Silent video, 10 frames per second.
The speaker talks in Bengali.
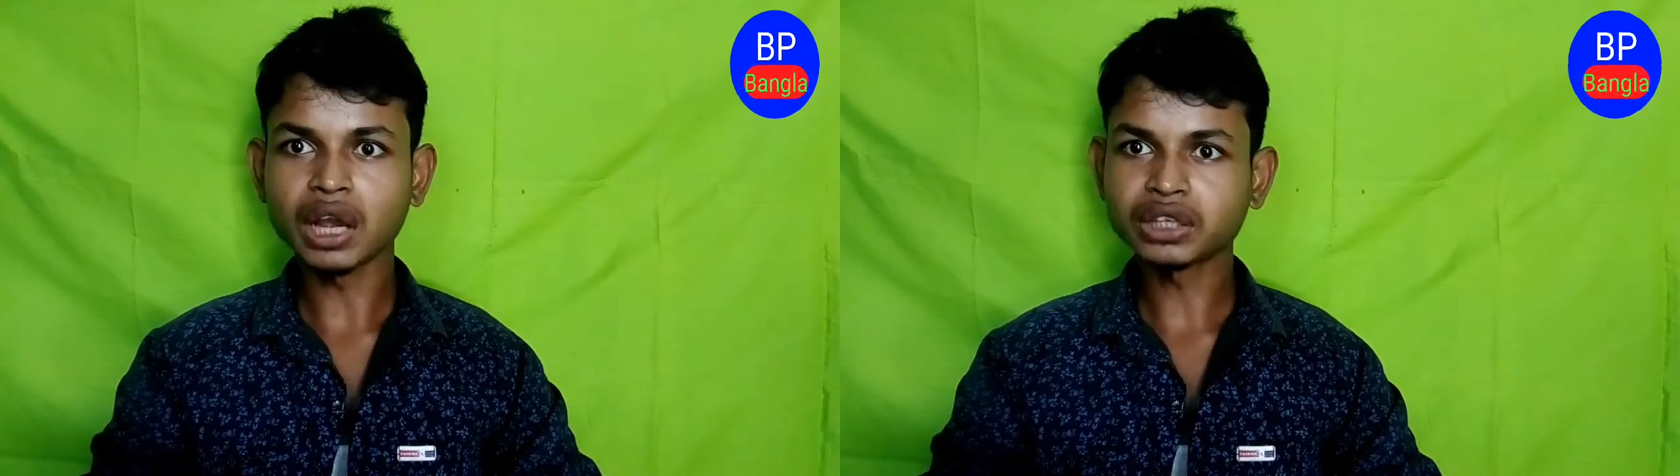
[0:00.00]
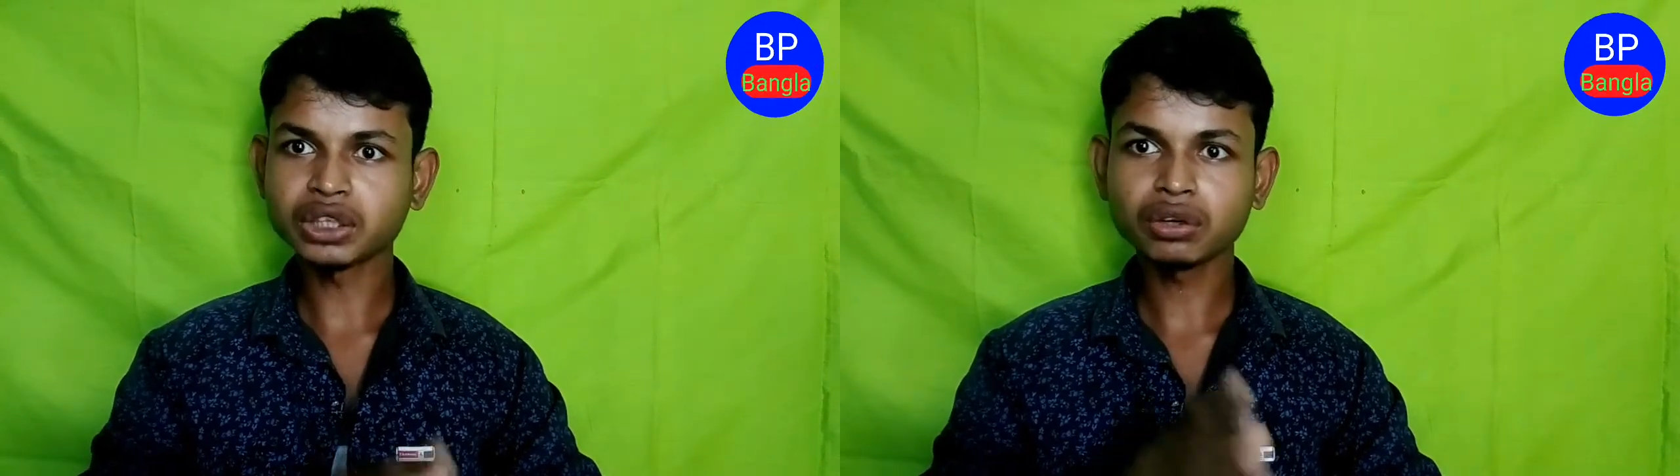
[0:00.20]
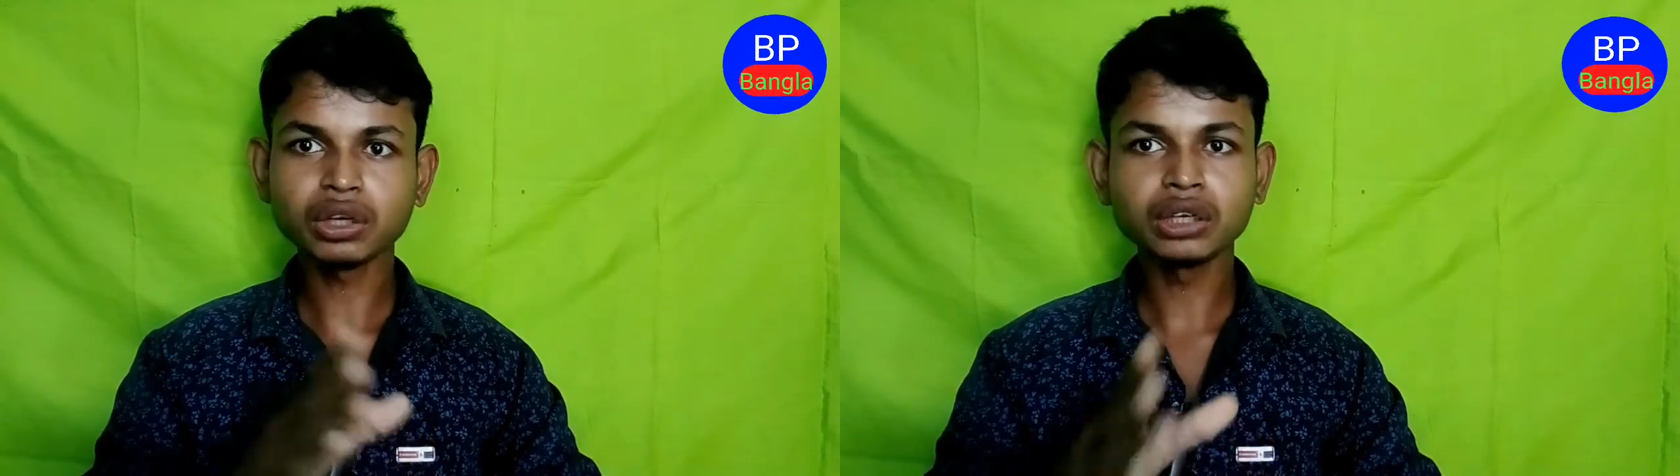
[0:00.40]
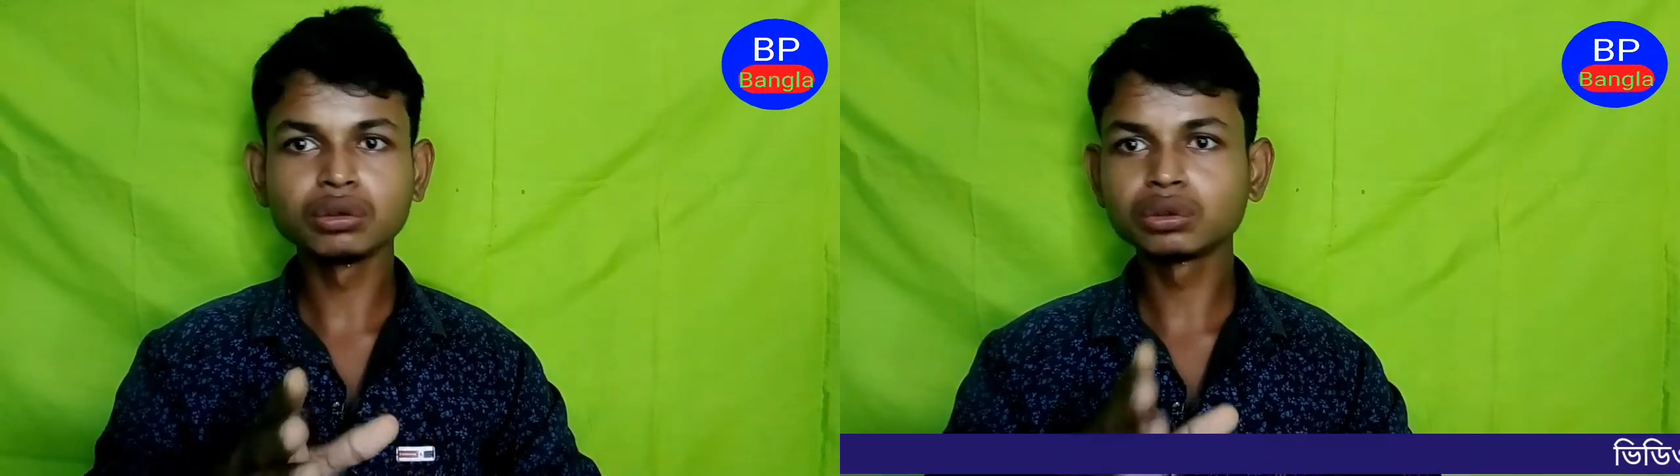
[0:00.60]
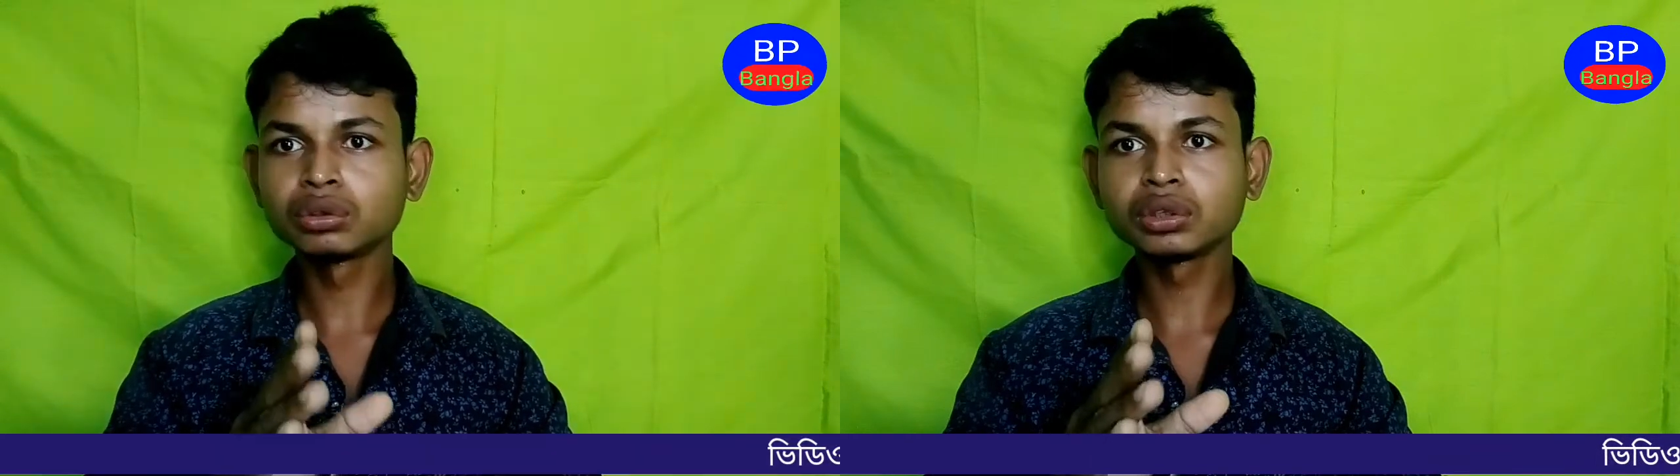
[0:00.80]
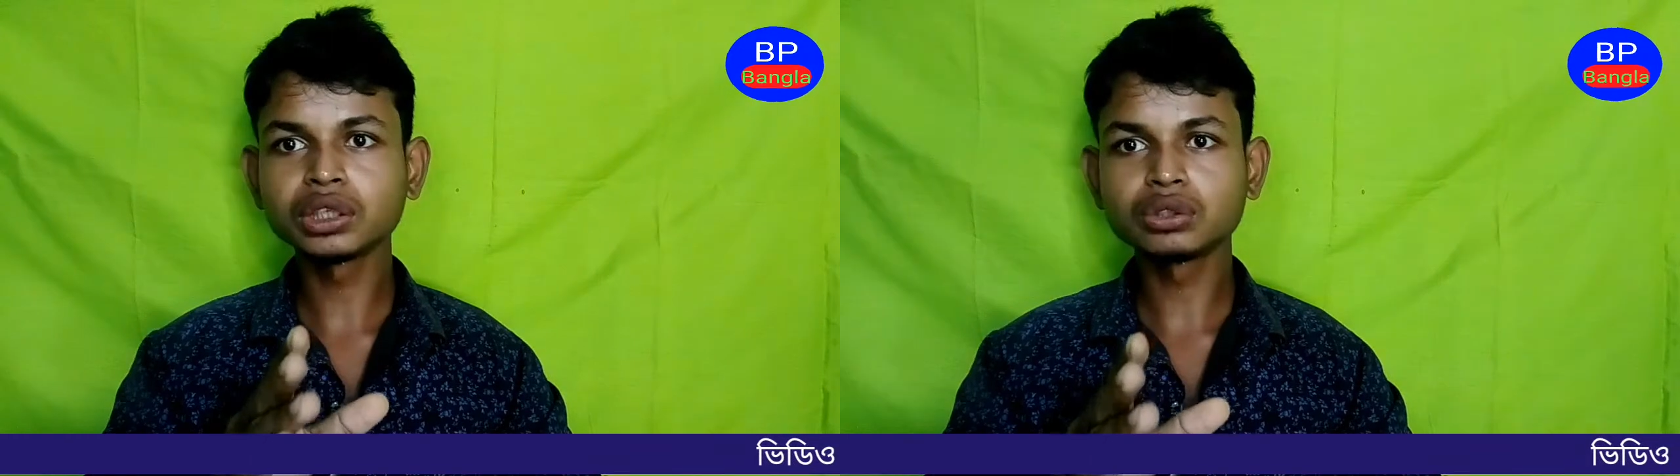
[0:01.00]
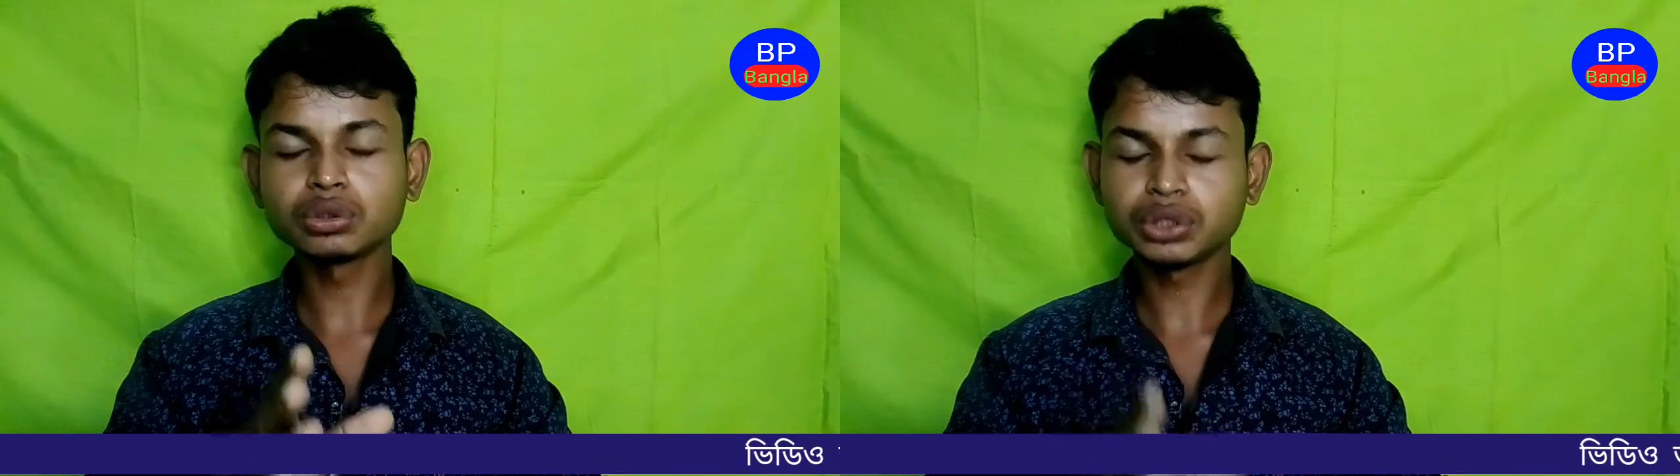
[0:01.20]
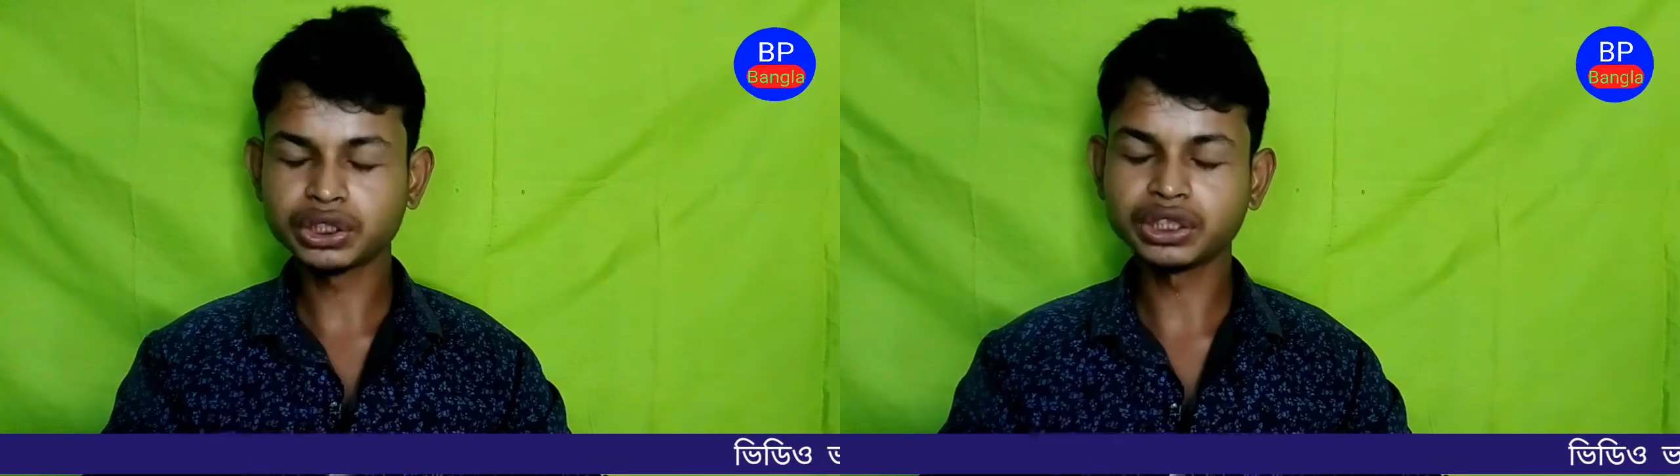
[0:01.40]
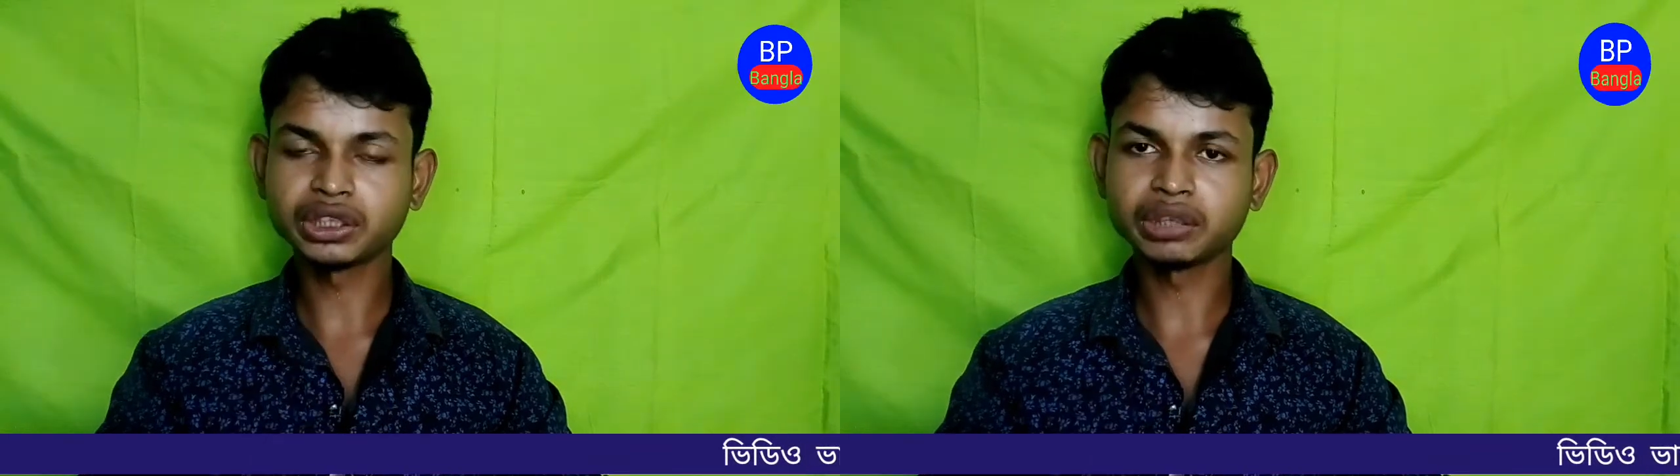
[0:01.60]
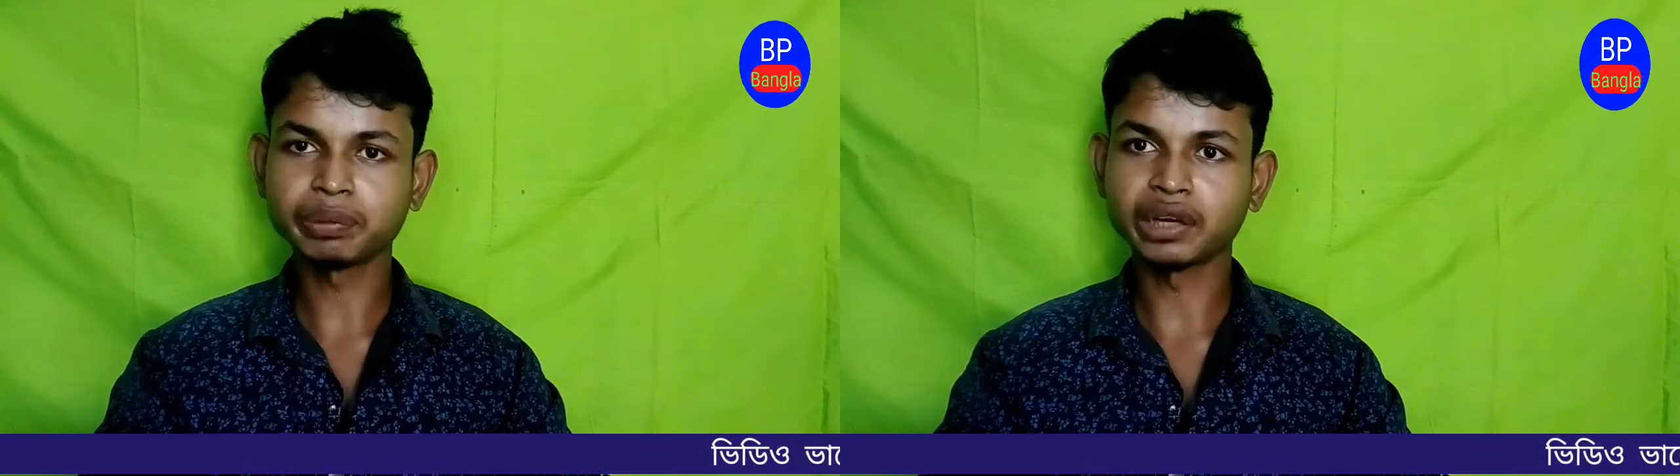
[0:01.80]
আশা করি নতুন কিছু
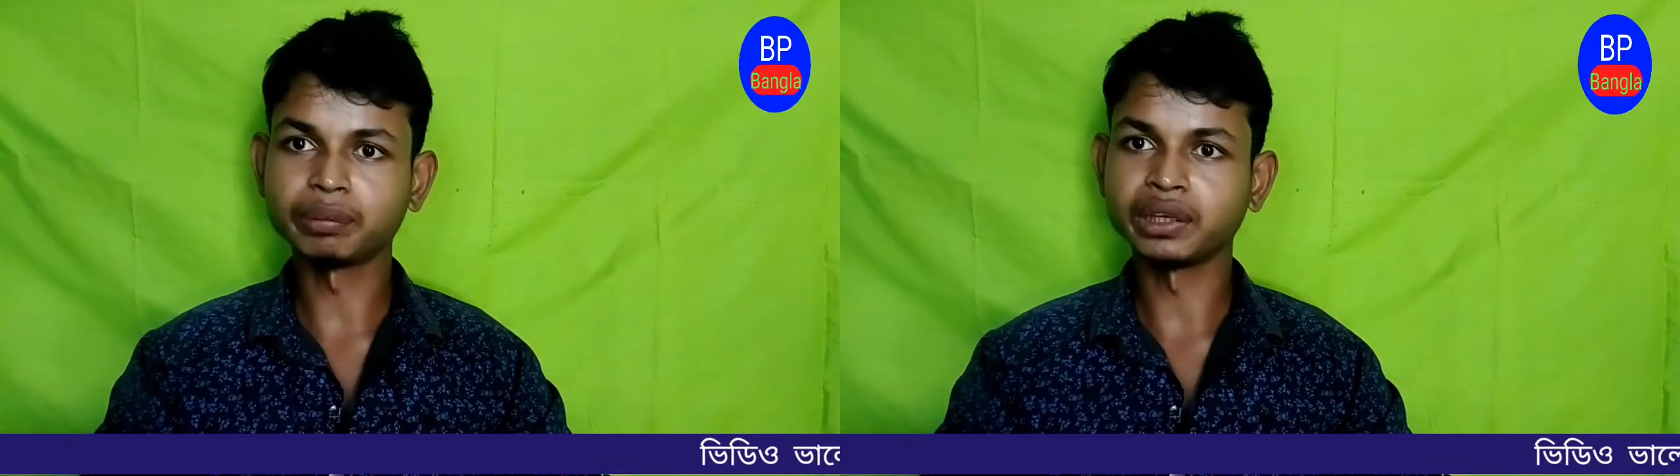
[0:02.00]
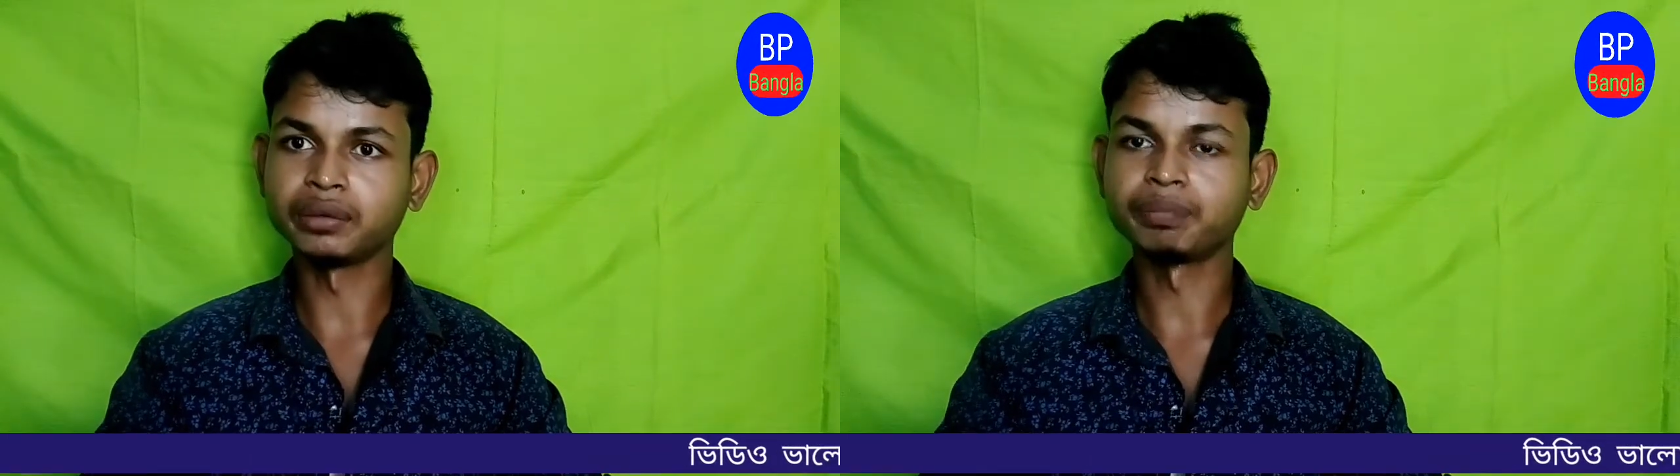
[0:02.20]
শিখতে পারবেন